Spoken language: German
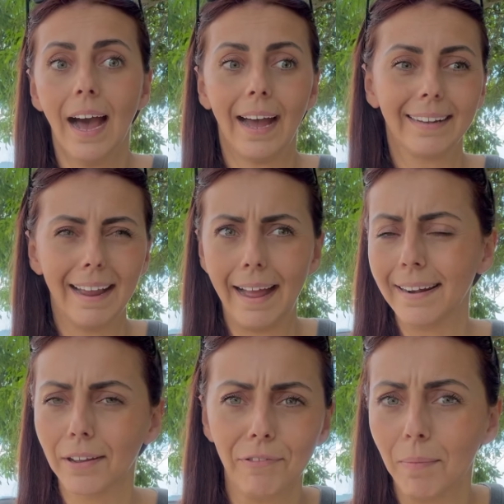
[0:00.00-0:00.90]
hat eine
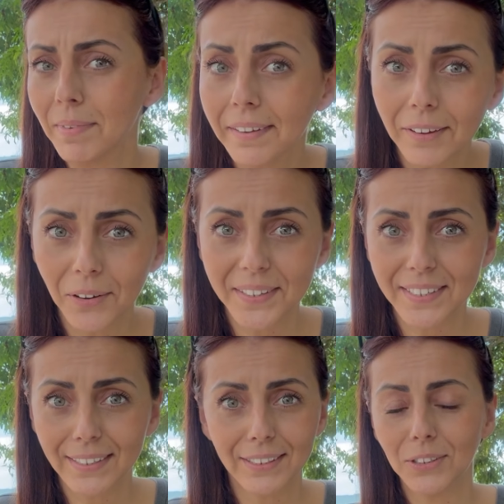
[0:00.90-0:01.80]
andere
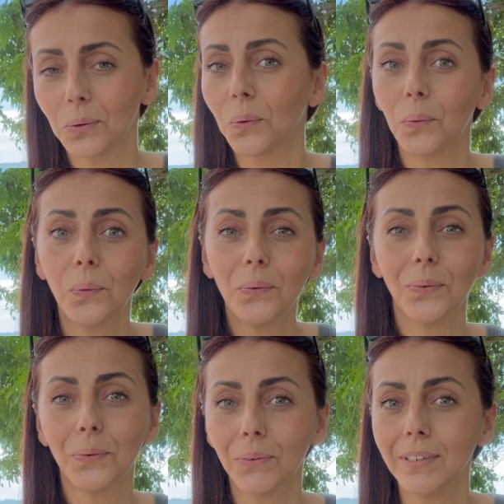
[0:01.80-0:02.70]
Familienkonstellation und,
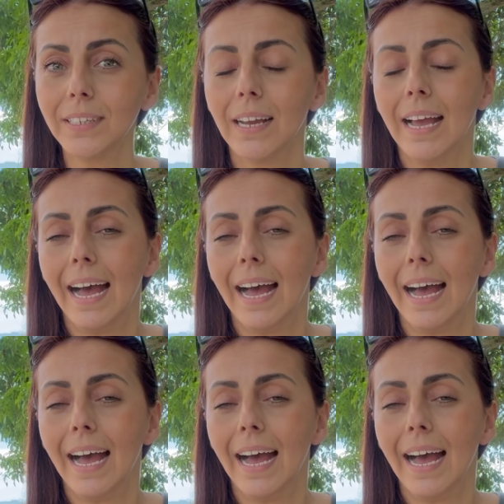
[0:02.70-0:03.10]
und, und.